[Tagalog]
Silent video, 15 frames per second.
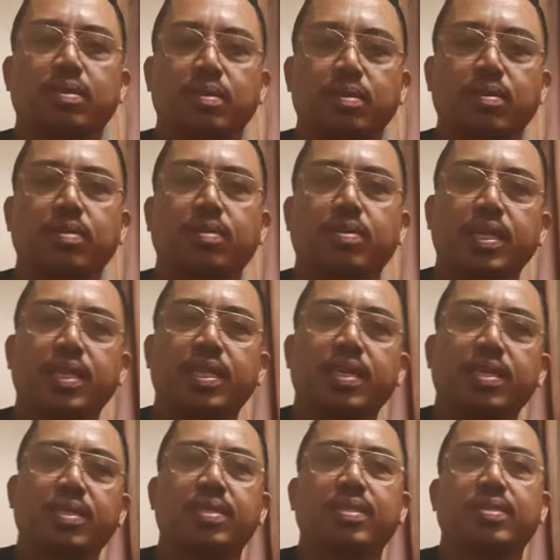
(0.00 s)
Okay na
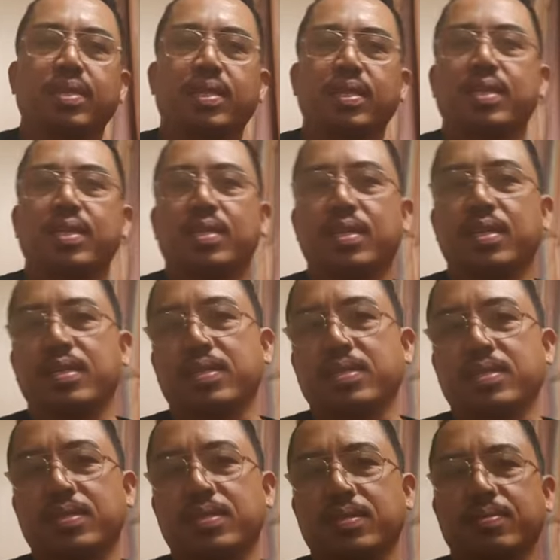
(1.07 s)
yan. Okay na yan,
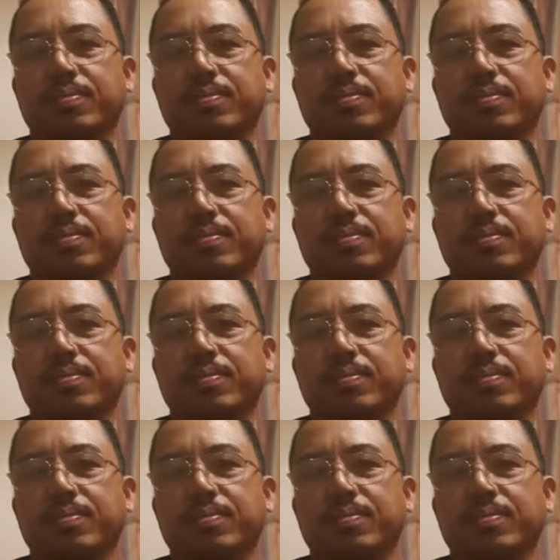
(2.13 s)
guys.